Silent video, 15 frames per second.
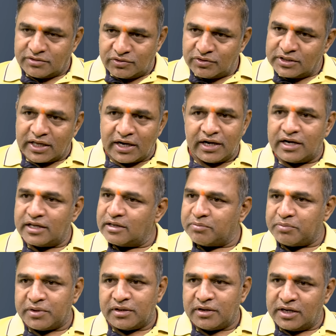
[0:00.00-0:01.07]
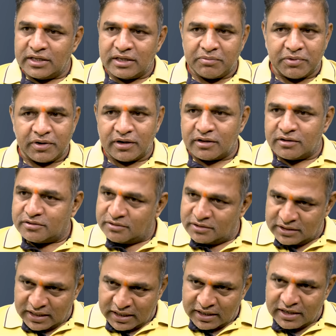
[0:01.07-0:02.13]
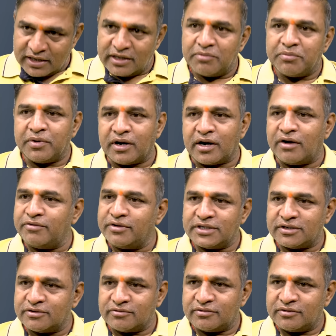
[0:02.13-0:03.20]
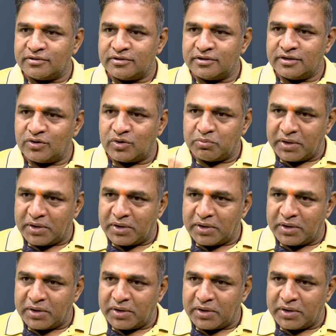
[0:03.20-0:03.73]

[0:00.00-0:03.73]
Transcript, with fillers: సునీతారెడ్డే చెప్పింది నేను చెప్పడం కాదు సునీతారెడ్డే చెప్పారు ఆ విషయం ఎవరు